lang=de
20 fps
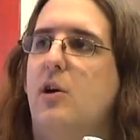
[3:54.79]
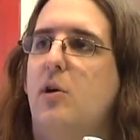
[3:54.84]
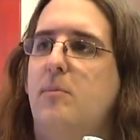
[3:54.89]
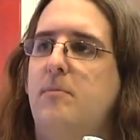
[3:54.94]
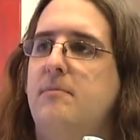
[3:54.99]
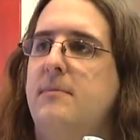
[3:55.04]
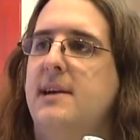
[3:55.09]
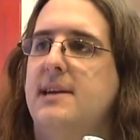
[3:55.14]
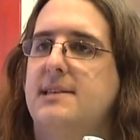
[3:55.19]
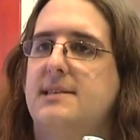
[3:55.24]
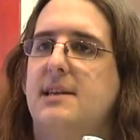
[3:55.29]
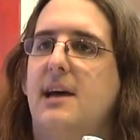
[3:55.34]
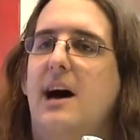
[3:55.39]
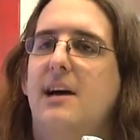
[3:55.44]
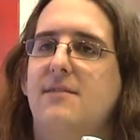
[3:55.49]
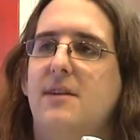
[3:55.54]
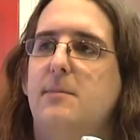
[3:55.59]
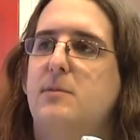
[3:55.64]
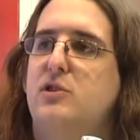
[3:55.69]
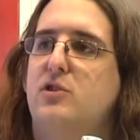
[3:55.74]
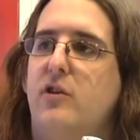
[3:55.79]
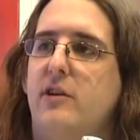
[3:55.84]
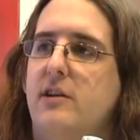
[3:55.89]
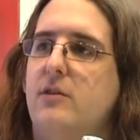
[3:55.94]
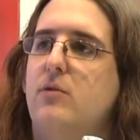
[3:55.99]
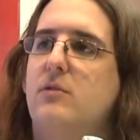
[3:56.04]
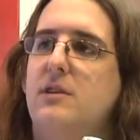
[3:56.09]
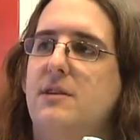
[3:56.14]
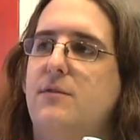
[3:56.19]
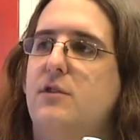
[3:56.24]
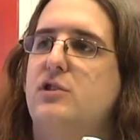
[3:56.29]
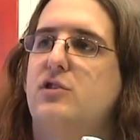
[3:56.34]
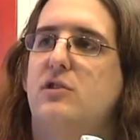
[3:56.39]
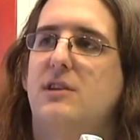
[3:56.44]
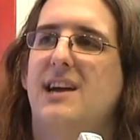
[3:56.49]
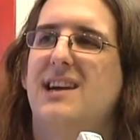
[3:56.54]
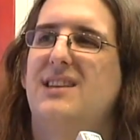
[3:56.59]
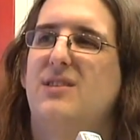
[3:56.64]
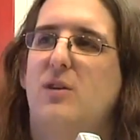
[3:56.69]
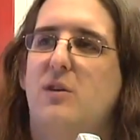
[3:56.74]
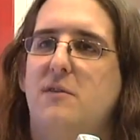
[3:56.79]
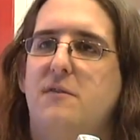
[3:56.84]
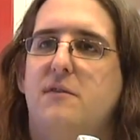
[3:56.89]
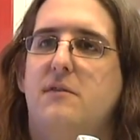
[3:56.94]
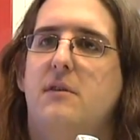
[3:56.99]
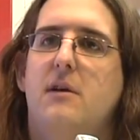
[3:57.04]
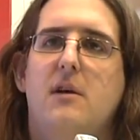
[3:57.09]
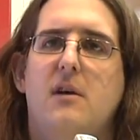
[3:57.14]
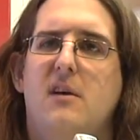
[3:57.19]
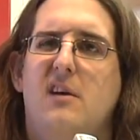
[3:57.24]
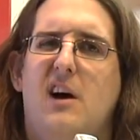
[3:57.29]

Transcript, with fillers: OpenMax-Hardware-Beschleunigung, die wird schon recht offen.